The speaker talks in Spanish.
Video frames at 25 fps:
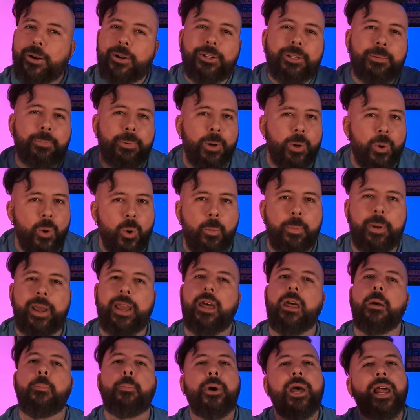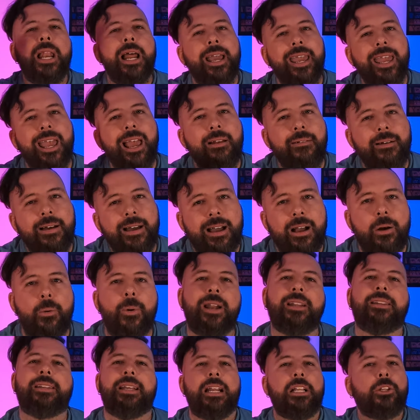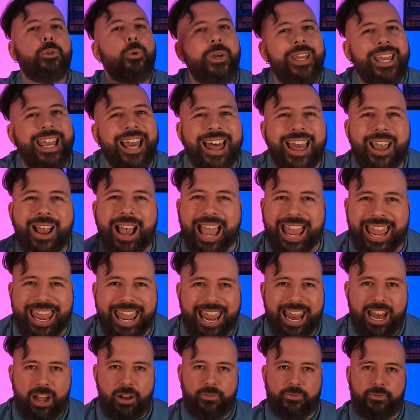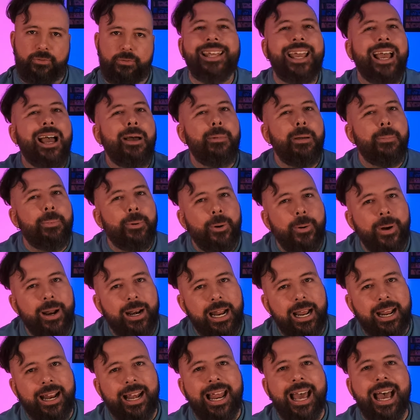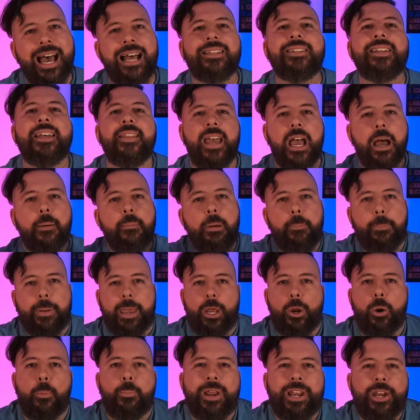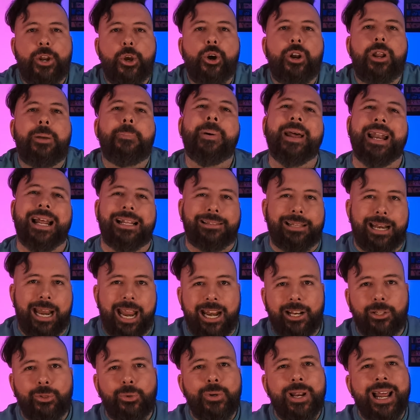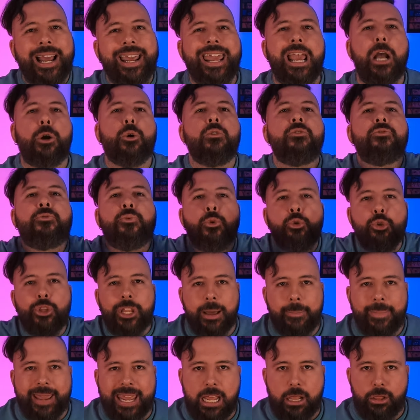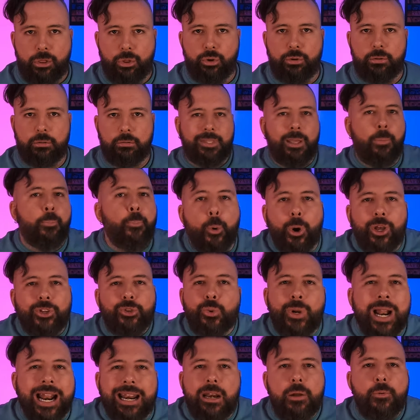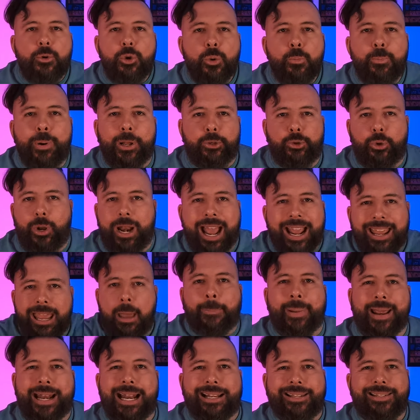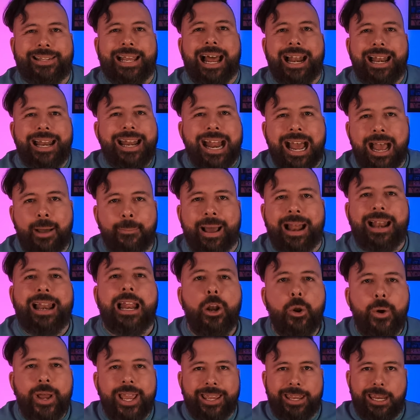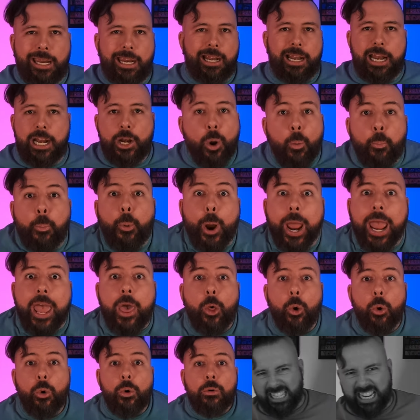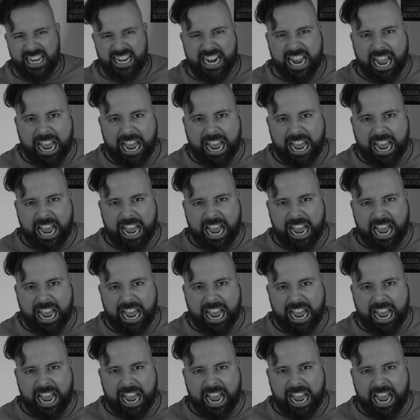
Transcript: no te preocupes, que después de la guía del Vanguard tienes tu guía de High Elf déjame probar la clase, déjame pedir opiniones para traerte una guía con fundamento. Te puedo hacer una review de un personaje que apenas sale y nada más lee los esquiles. No puedo. En